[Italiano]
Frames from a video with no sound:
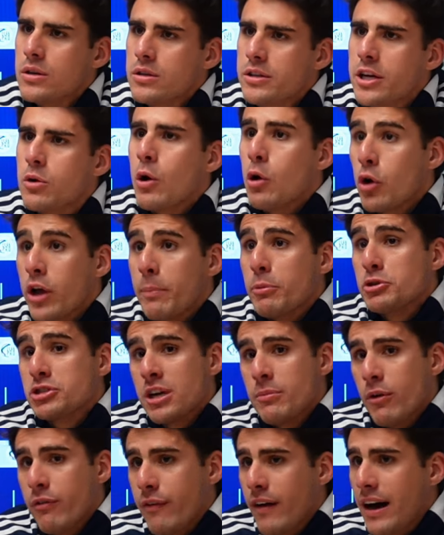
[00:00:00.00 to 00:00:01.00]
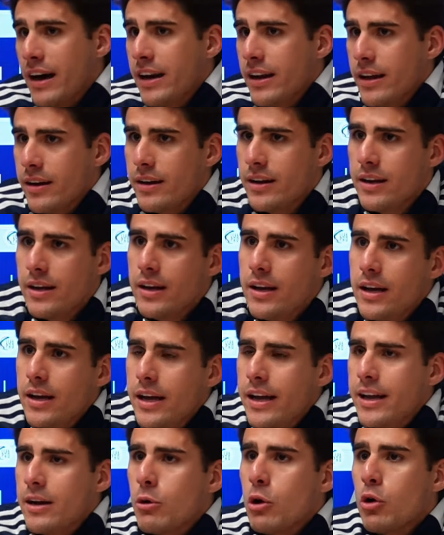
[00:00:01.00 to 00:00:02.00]
di quello che possiamo fare
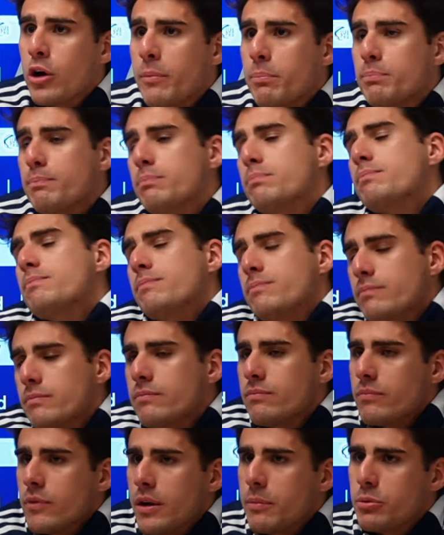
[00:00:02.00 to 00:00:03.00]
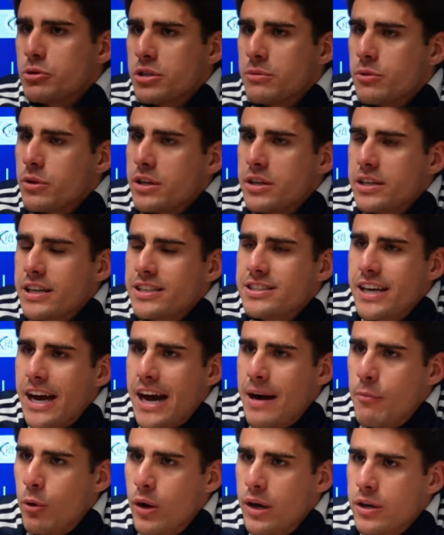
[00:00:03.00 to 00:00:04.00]
e quello che, che, possiamo, che, che
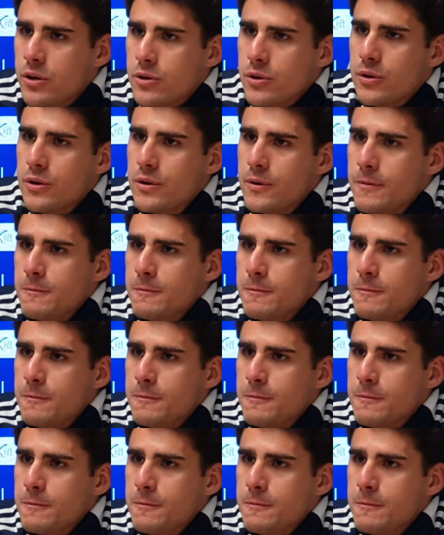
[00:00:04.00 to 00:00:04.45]
siamo, ecco.